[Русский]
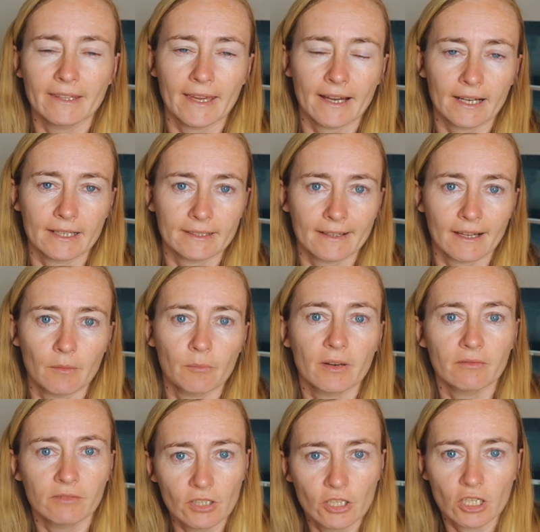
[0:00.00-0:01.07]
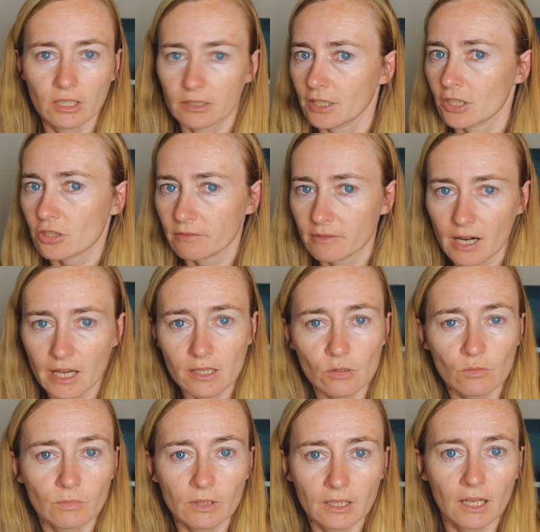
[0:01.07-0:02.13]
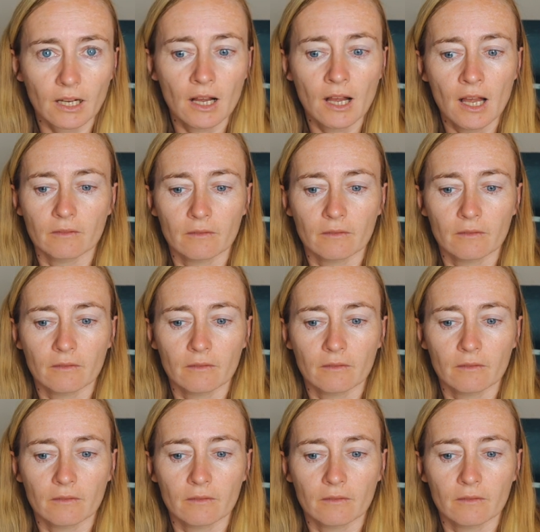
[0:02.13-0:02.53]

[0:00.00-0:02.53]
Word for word: некая такая привычка нашего разума, да,